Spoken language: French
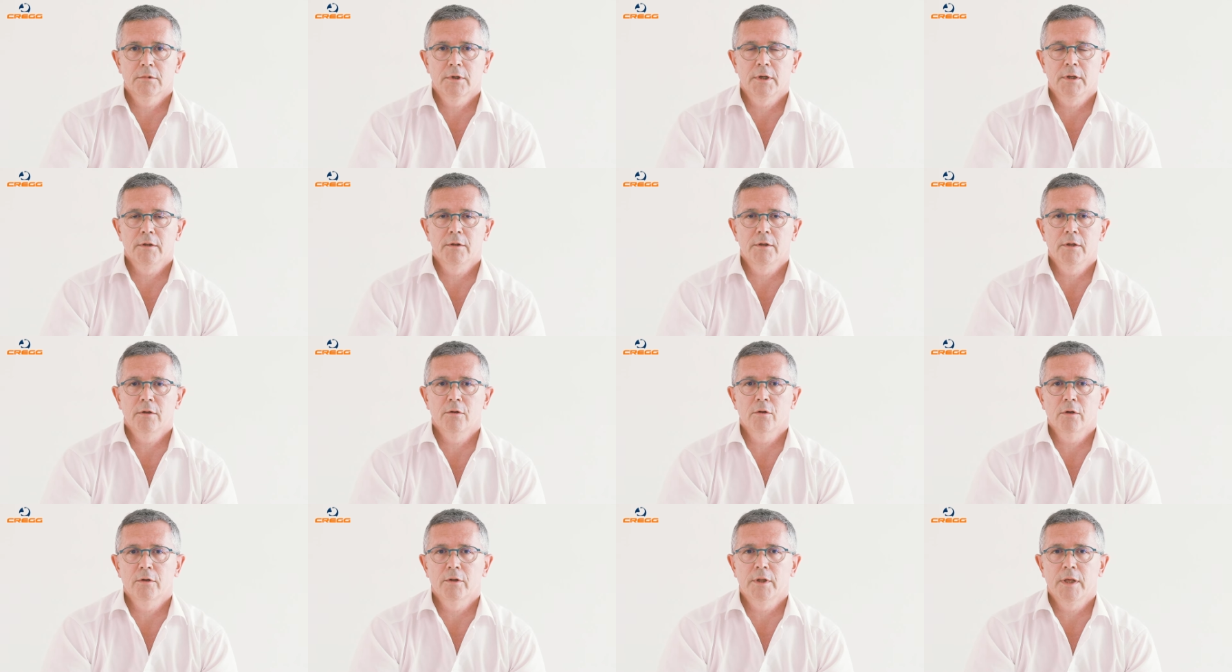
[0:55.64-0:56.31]
qui
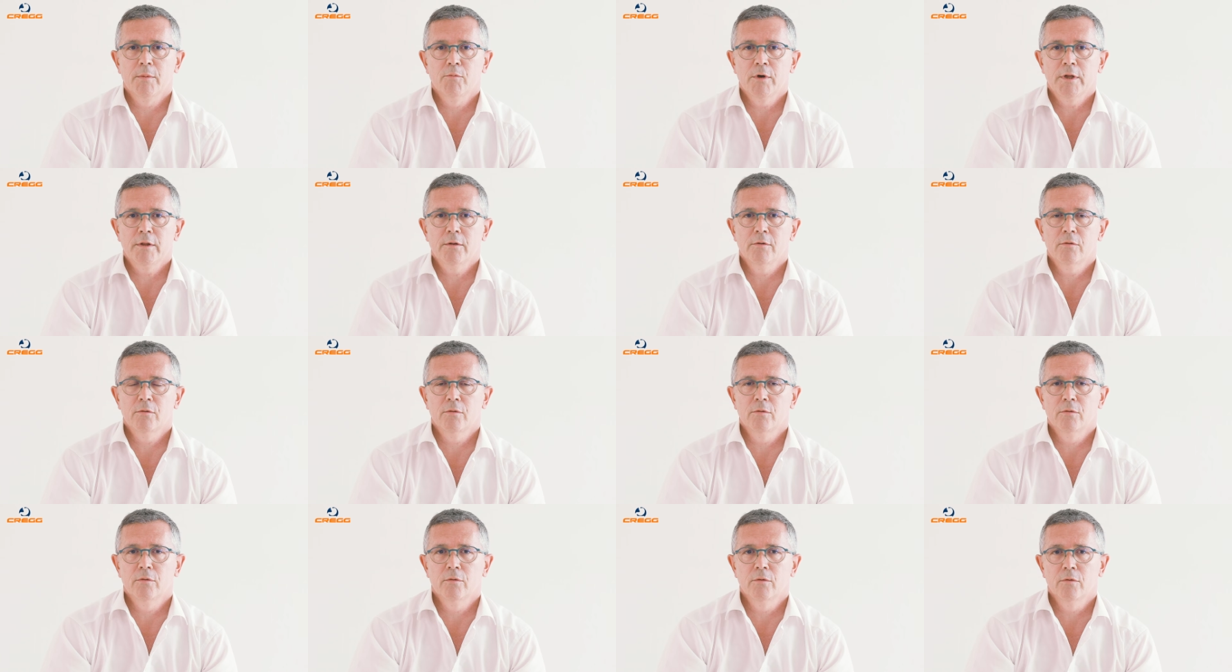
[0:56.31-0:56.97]
témoigne
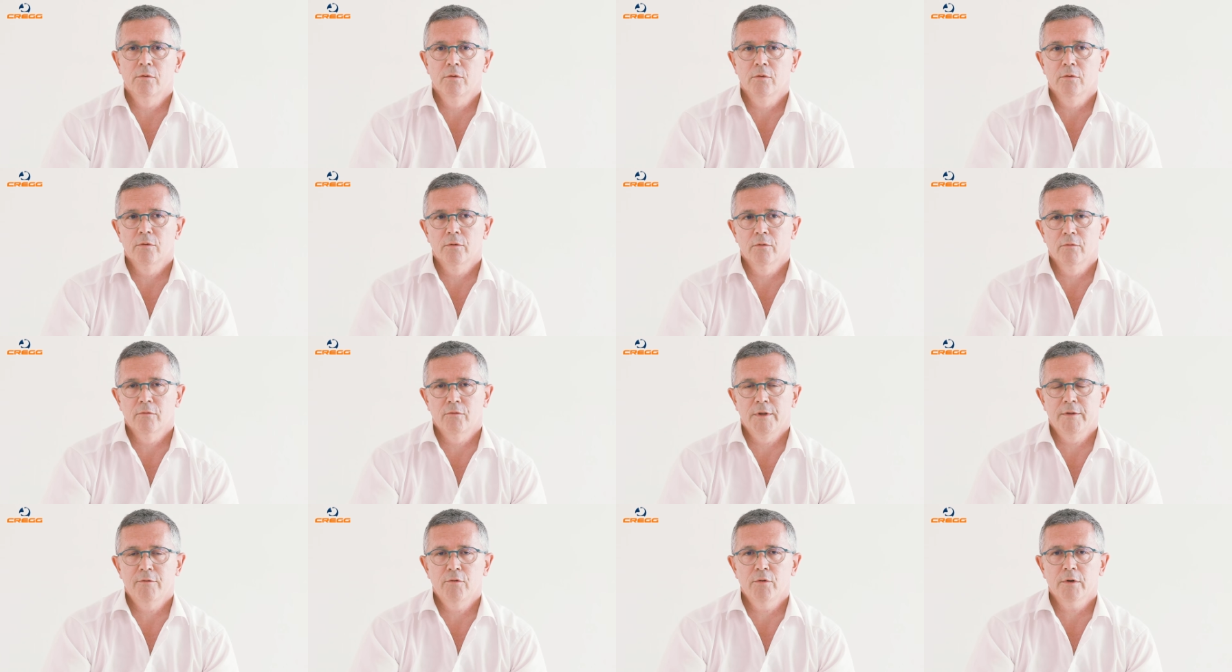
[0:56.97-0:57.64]
d'une
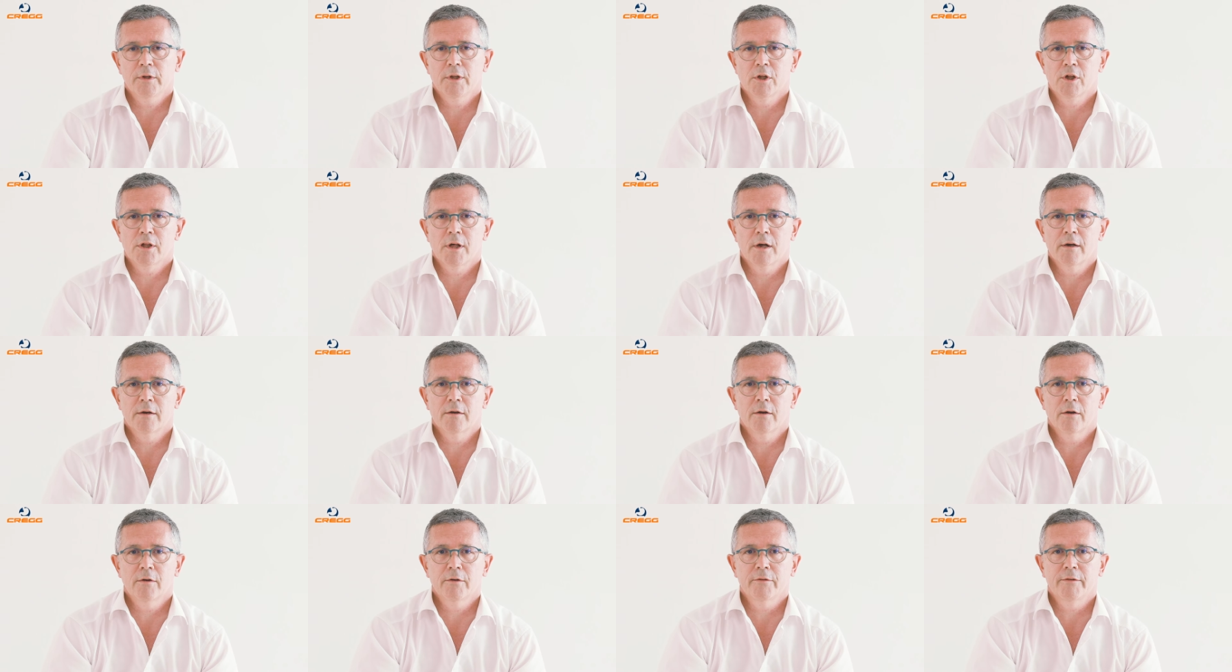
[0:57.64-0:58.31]
fissure
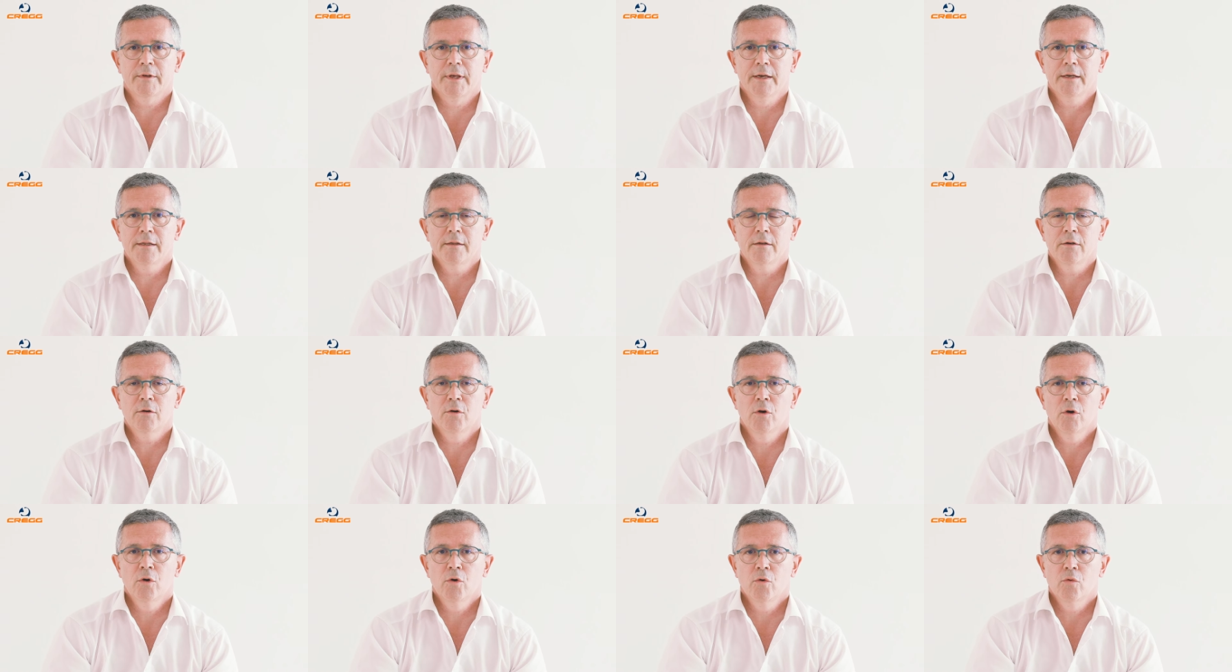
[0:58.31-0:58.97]
déjà
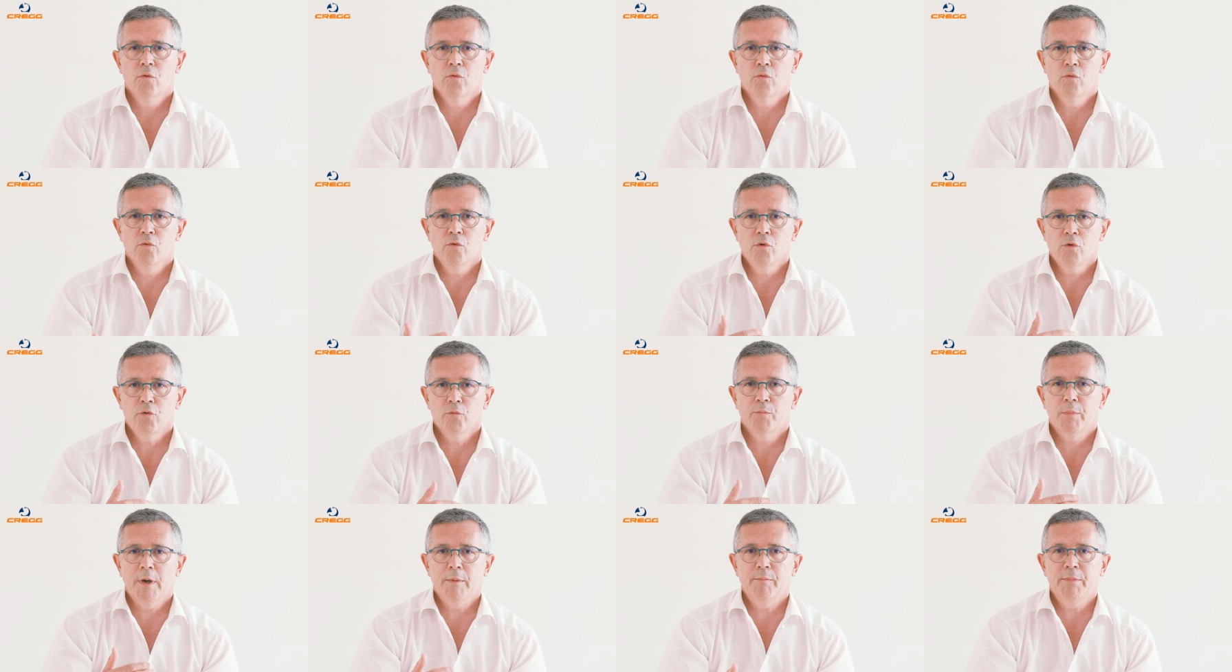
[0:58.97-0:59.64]
ancienne, ou
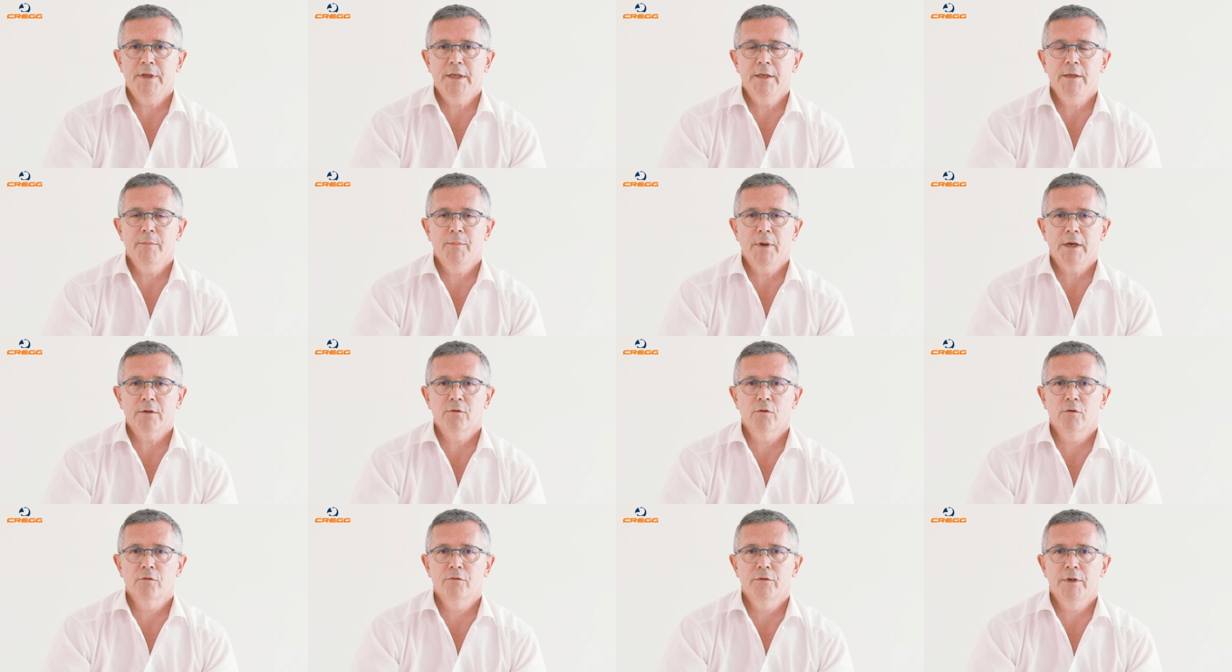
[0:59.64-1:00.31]
une papille
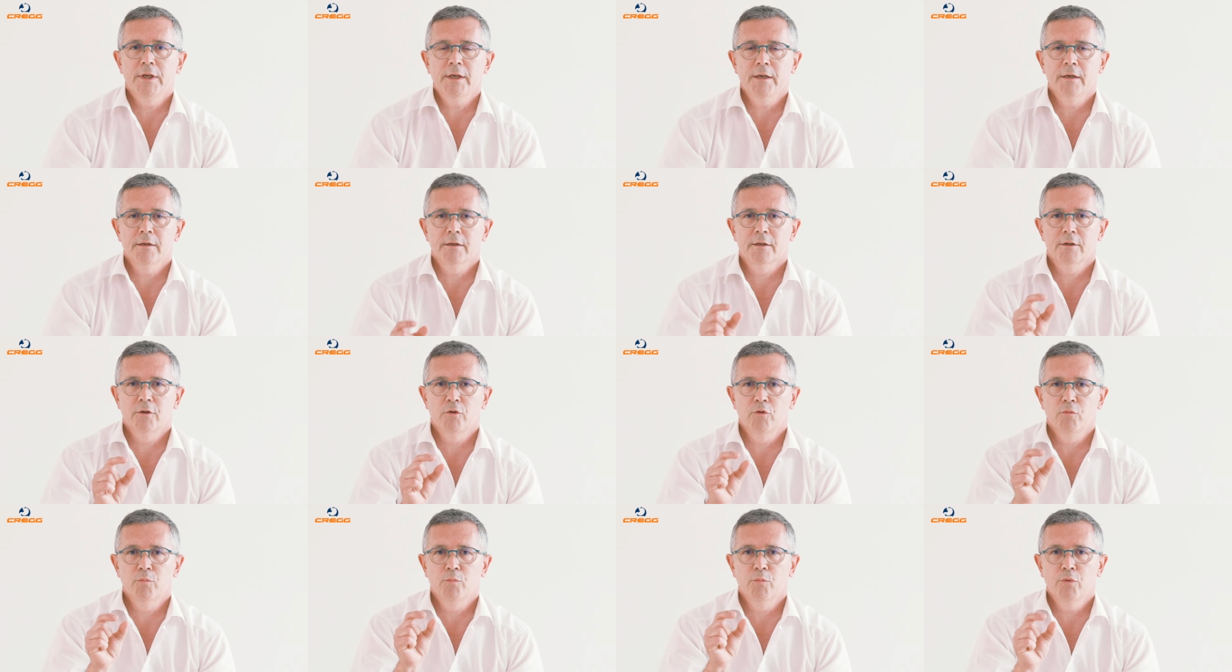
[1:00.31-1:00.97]
hypertrophique,
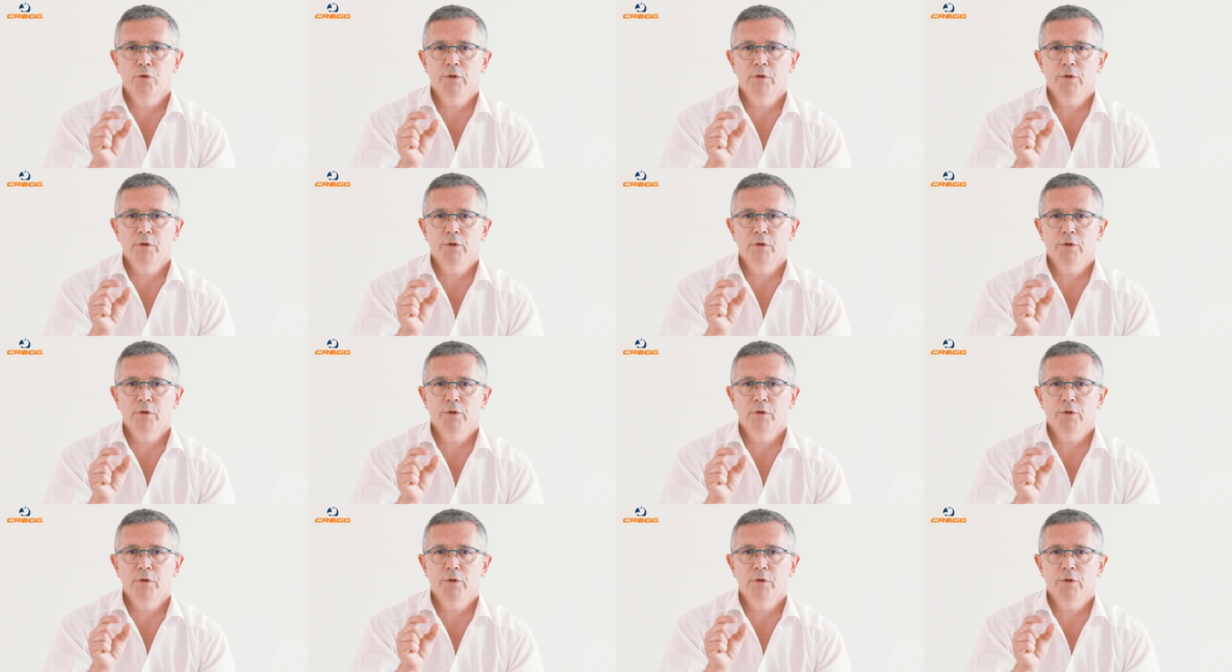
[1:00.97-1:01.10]
d'une